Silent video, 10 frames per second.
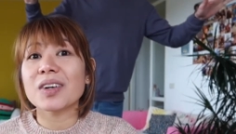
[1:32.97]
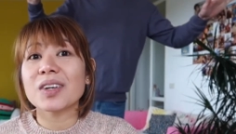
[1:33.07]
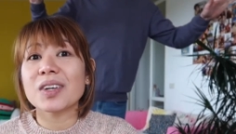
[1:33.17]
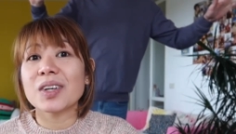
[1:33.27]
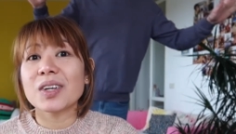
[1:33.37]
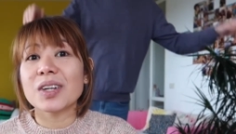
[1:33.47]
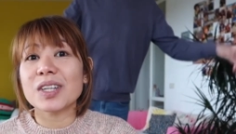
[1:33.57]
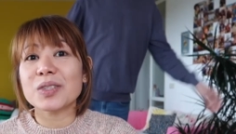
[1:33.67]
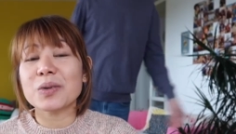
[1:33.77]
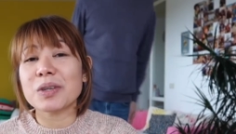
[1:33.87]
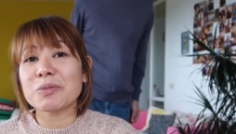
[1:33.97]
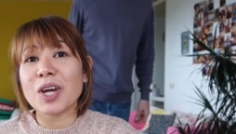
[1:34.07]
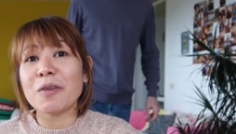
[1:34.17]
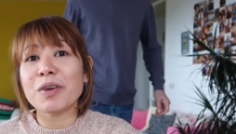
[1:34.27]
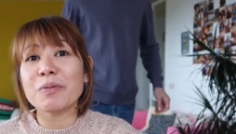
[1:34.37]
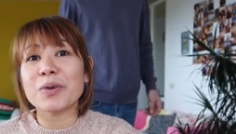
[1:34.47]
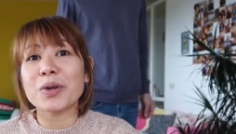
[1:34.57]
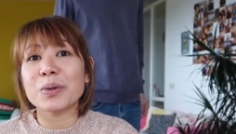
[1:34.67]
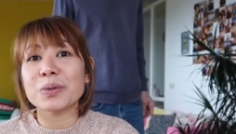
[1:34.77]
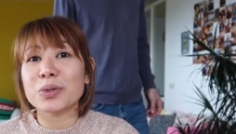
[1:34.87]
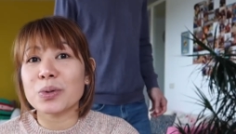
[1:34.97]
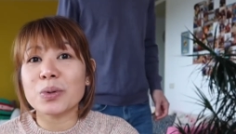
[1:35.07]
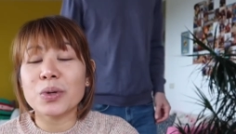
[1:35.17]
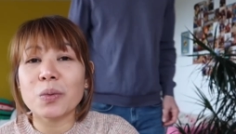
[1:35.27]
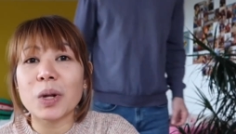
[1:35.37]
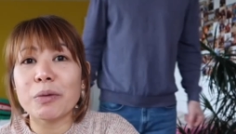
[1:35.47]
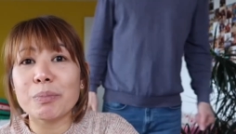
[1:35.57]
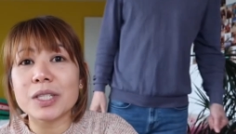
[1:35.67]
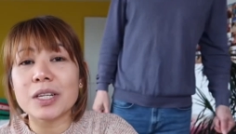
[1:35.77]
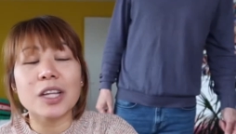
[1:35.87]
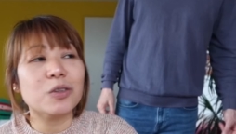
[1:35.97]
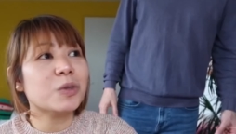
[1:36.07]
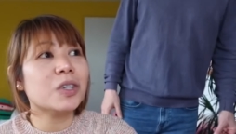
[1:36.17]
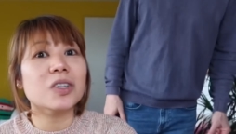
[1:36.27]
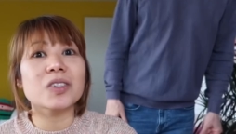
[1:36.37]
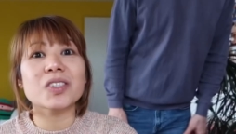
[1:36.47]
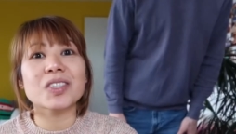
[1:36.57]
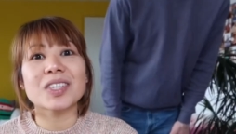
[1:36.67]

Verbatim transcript: Yes. Let's go some shopping for you. So, you will impress a lot of girls.